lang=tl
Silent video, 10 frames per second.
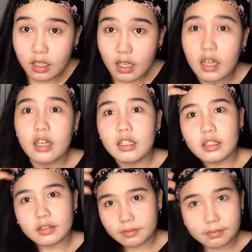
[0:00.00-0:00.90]

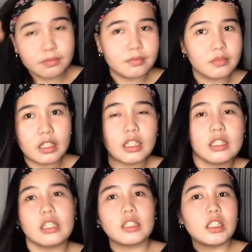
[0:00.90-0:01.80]
Yan. Lagyan
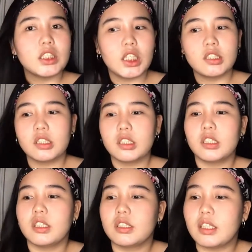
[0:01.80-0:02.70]
na natin yan dyan.
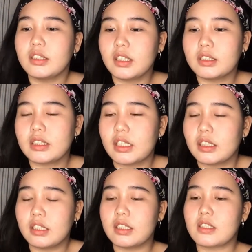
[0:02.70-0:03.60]
Then, next
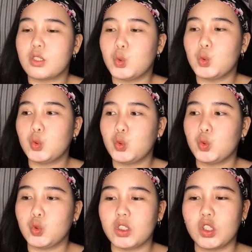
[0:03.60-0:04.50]
natin is yung,
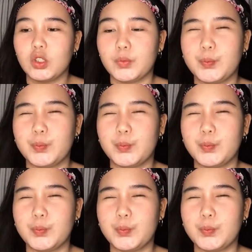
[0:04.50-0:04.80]
ito.